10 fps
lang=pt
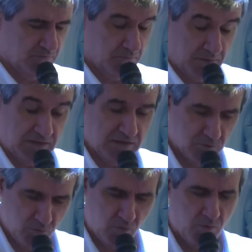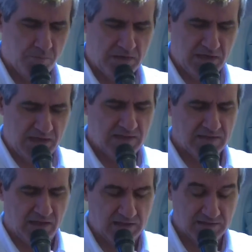para que tu
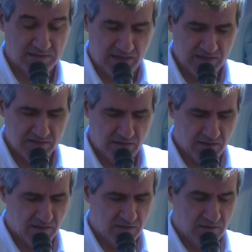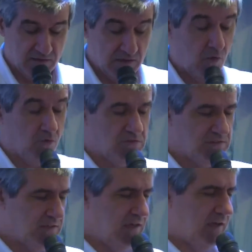compreenda, entenda e
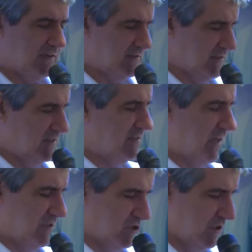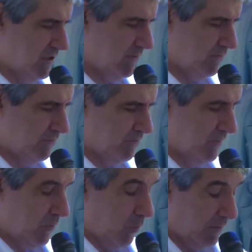consiga assim sentir
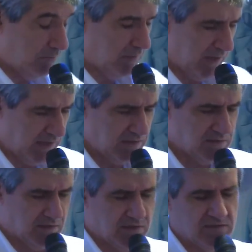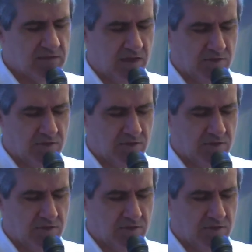o ambiente que está